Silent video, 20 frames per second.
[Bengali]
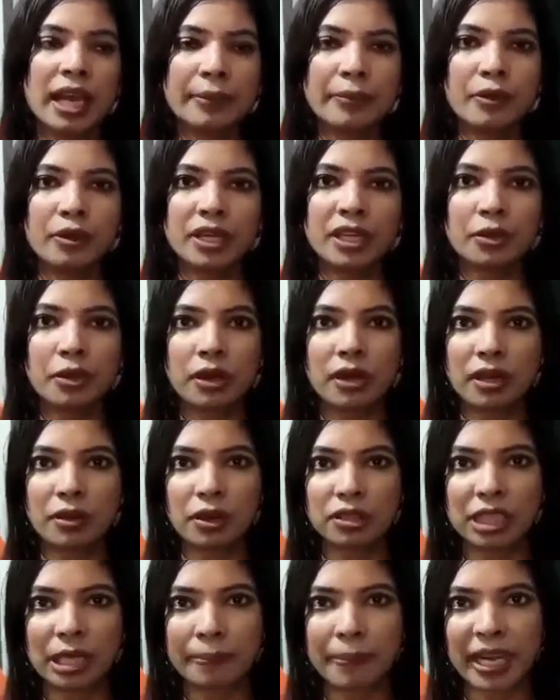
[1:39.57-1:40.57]
এবং কি
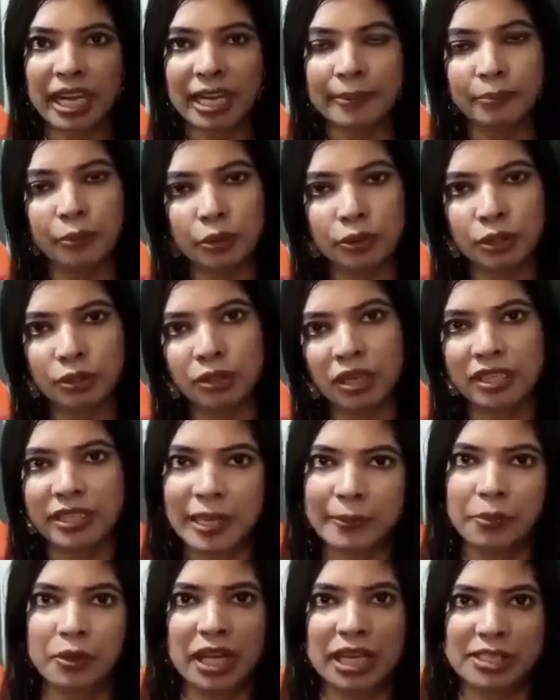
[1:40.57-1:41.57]
কথা পাকা পুক্ত করে
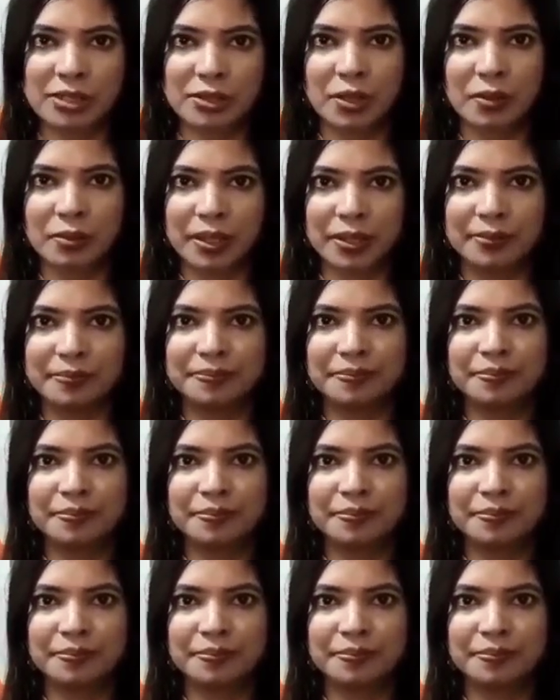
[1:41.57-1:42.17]
তারপর আসতে হবে